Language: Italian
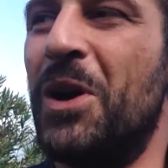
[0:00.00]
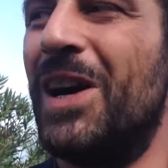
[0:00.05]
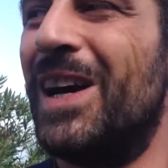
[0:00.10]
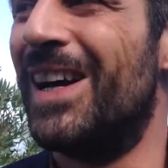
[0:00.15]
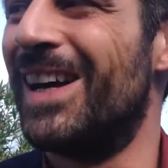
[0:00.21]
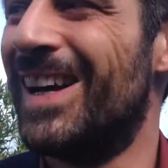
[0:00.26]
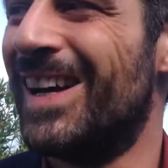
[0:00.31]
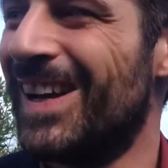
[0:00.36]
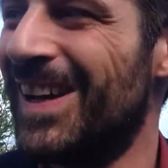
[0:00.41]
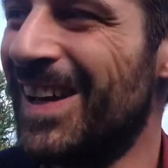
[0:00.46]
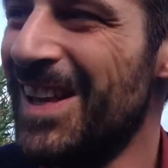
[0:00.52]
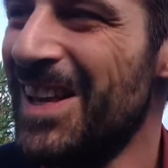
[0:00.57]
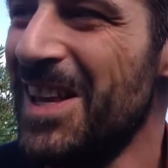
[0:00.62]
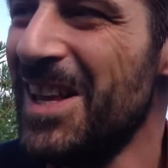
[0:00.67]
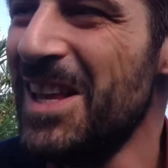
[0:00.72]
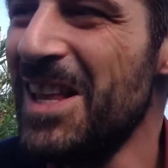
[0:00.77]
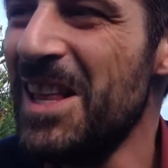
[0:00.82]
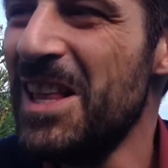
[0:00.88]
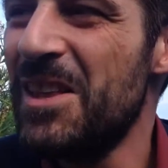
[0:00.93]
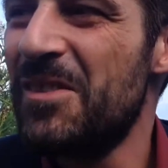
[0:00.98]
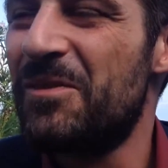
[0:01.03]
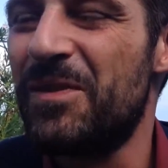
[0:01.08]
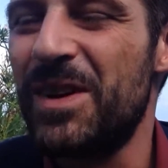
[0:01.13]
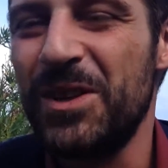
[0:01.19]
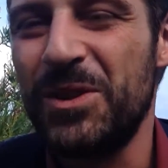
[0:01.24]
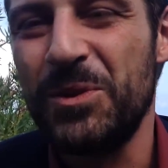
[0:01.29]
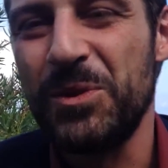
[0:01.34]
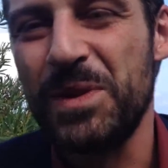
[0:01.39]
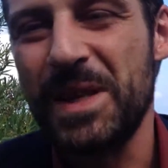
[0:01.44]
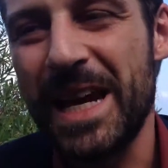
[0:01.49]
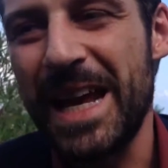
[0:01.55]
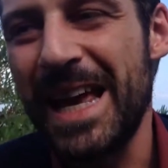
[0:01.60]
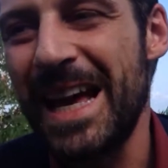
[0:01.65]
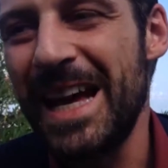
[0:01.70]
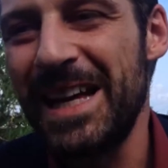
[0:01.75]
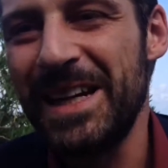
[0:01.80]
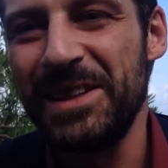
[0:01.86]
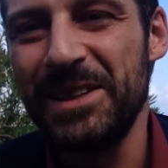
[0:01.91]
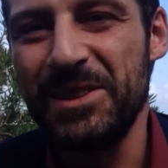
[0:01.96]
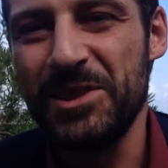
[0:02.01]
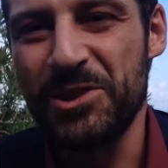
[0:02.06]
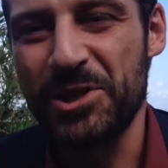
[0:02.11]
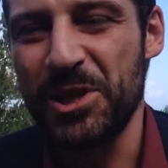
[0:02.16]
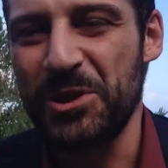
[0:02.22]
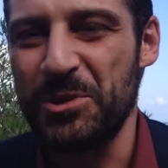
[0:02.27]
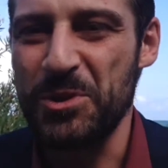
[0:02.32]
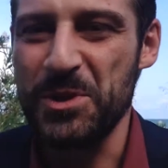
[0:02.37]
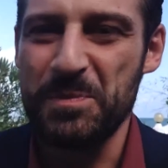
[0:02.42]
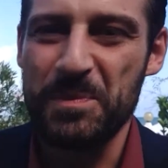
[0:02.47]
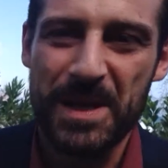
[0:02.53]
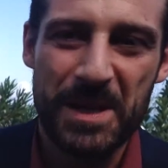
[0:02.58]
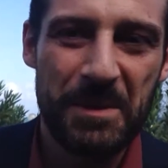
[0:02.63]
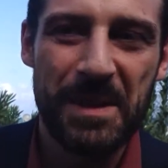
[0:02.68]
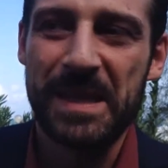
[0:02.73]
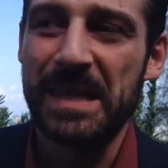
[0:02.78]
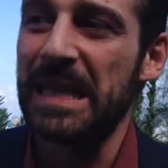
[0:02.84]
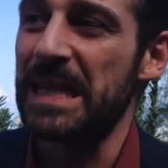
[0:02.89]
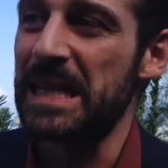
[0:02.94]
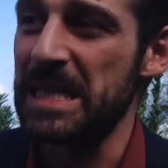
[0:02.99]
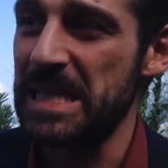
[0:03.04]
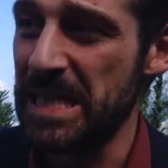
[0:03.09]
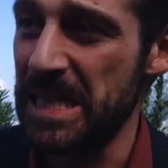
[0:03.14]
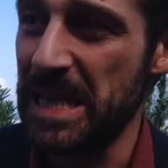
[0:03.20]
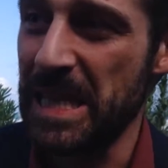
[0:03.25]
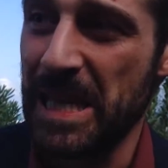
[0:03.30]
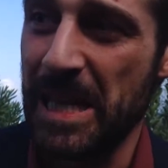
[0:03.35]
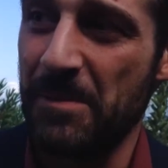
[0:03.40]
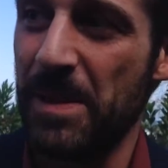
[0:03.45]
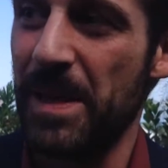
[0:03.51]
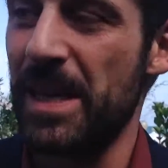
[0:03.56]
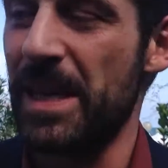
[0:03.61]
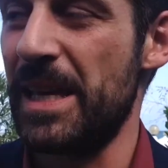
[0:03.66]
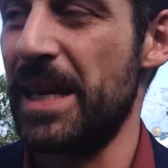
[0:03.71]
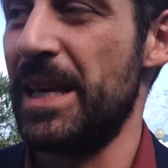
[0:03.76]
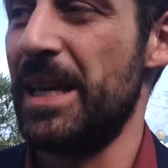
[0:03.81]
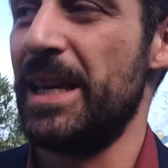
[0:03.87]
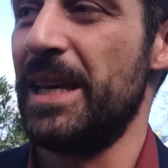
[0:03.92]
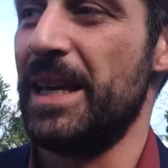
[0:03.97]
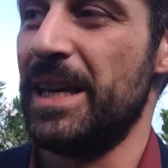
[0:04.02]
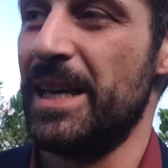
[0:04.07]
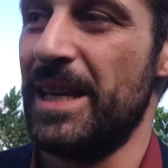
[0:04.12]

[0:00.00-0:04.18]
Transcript: fatto tre anni di centro sperimentale insieme, che,